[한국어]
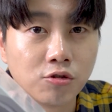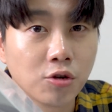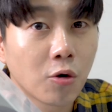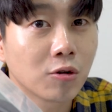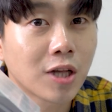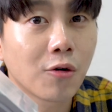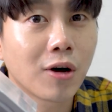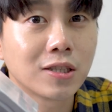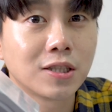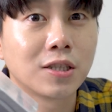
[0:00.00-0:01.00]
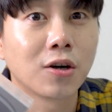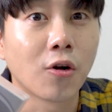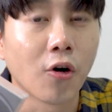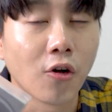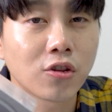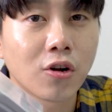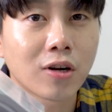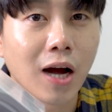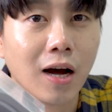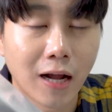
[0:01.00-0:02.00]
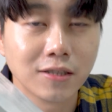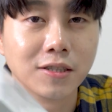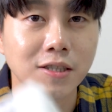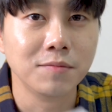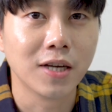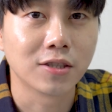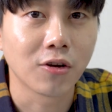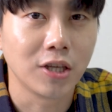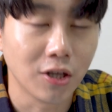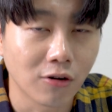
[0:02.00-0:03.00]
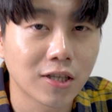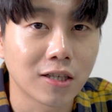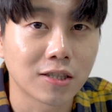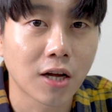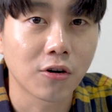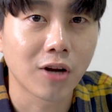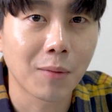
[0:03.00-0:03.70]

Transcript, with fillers: 듀얼로 사용하시는 건 어떨까 라는 의미에서 이 영상을 촬영을